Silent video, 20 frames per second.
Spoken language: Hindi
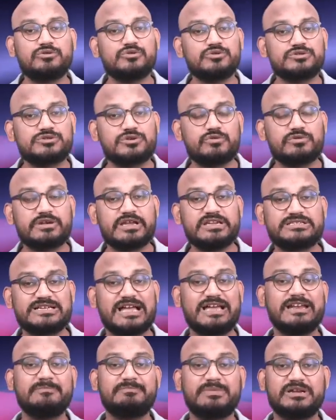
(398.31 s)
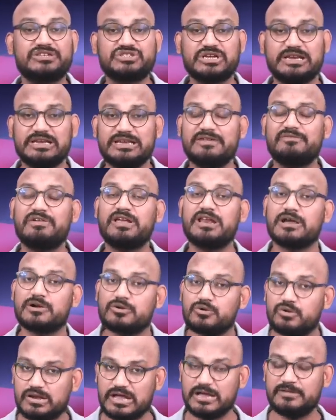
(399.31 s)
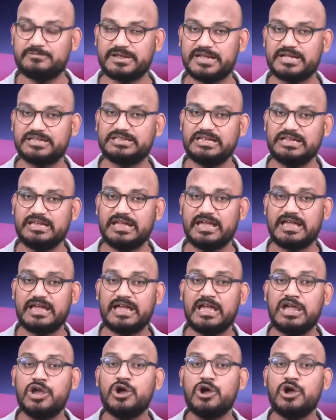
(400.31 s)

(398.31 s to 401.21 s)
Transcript: दूसरों के इशारे पर चलने वाला गुलाम कहती है